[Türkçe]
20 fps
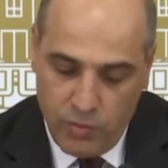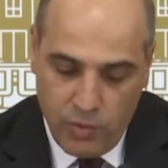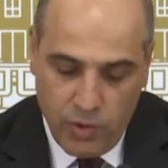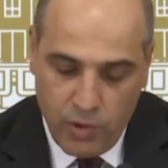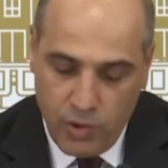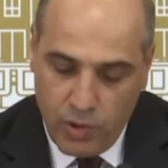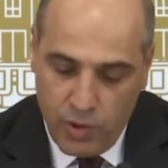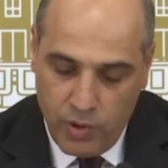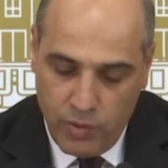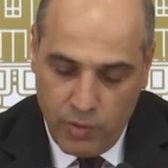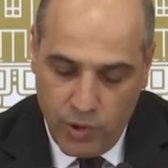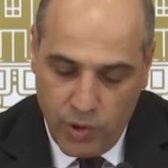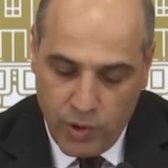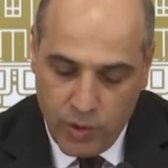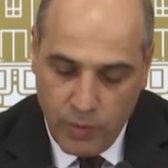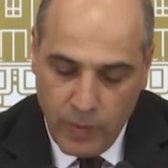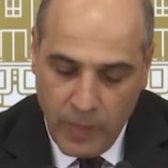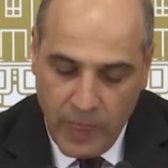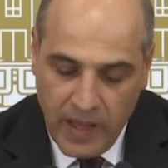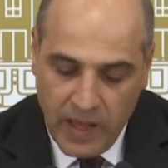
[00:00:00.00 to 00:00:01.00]
görülmüyor.
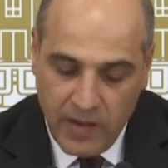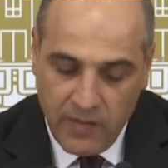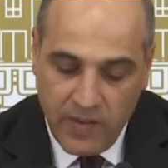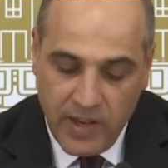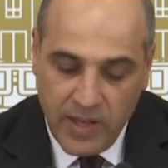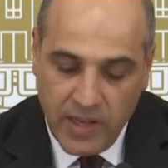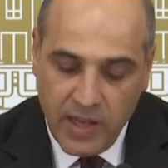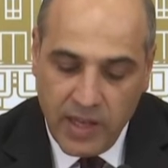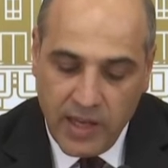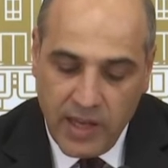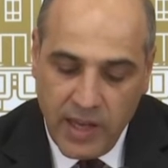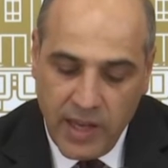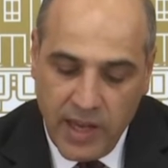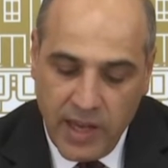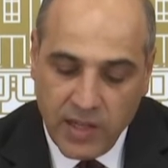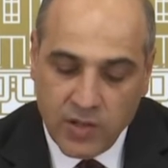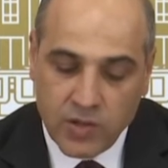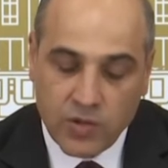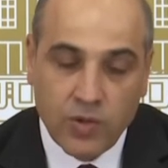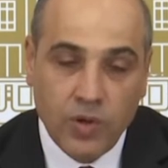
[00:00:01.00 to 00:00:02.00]
Ve yine
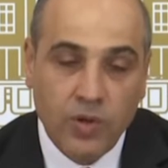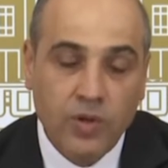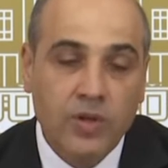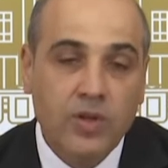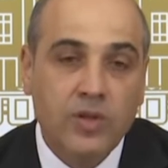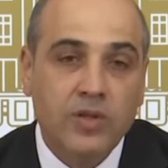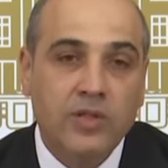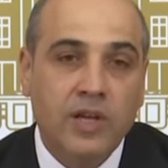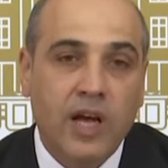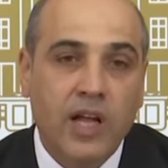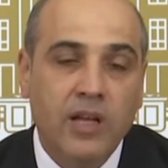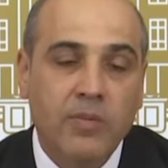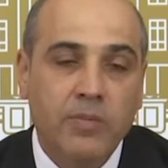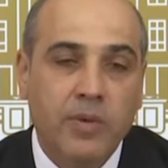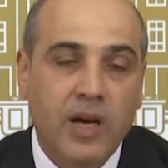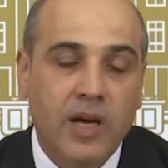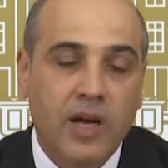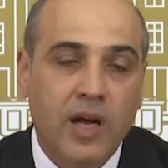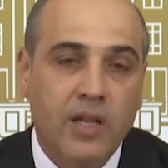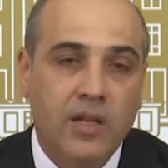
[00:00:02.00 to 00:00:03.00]
en son Sağlık
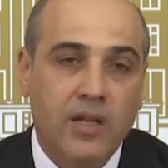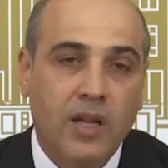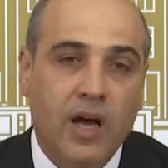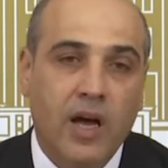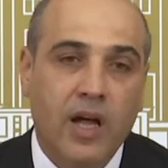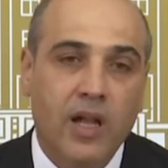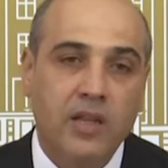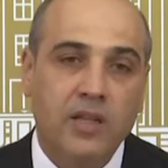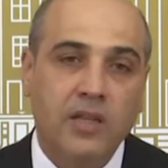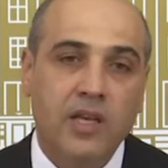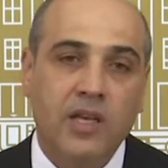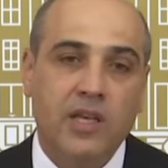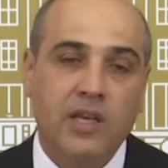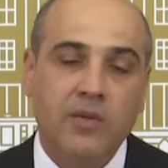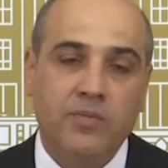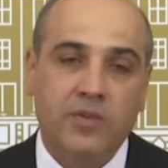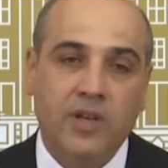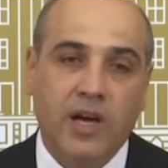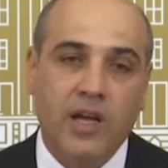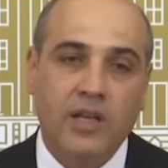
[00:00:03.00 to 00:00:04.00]
Bakanı 6
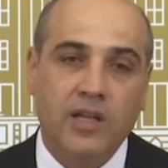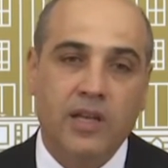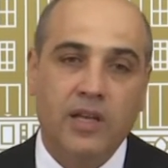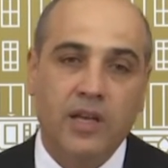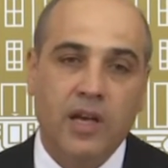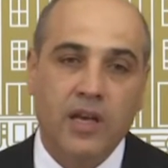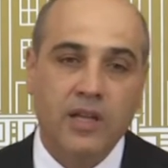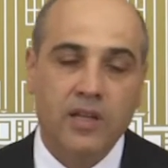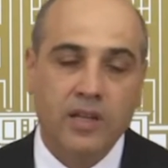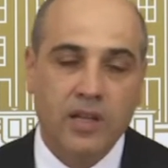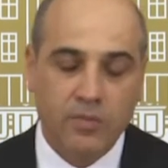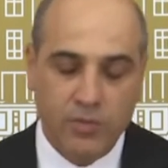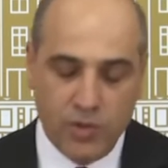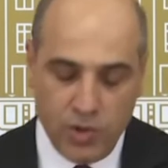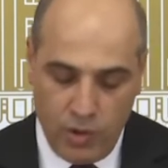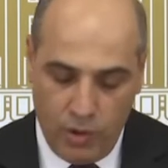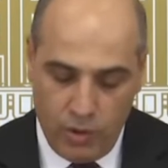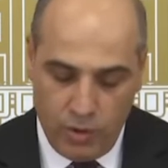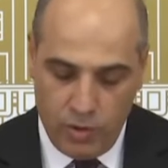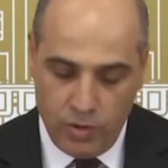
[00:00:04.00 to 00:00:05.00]
Ekim tarihinde
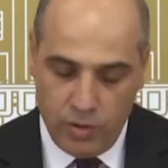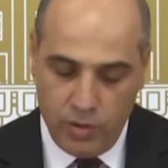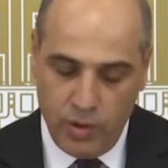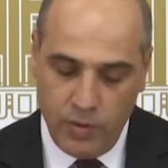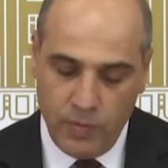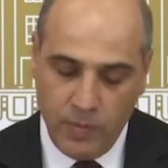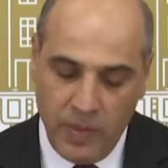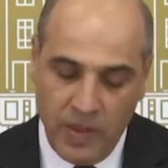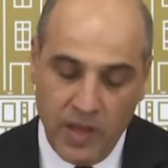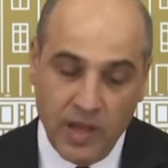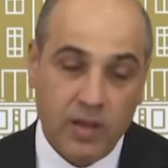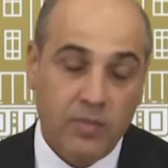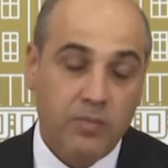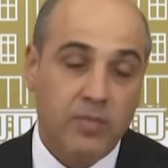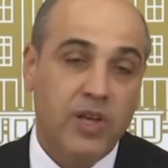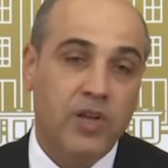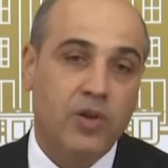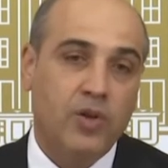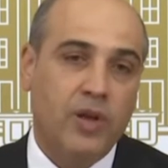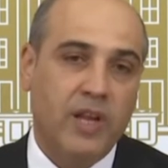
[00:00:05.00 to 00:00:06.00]
yayınlamış olduğu
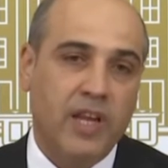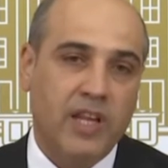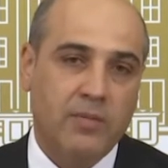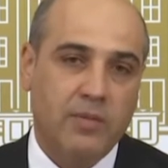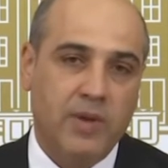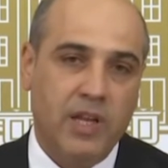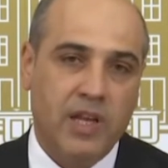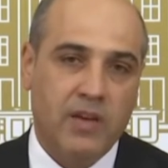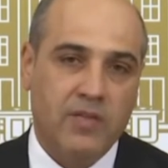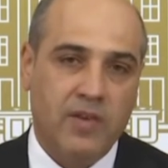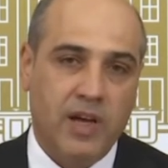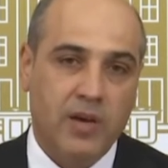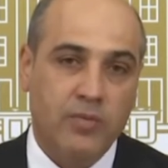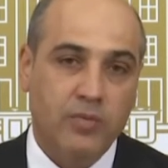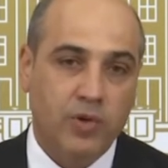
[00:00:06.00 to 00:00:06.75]
bir yönetmelik var.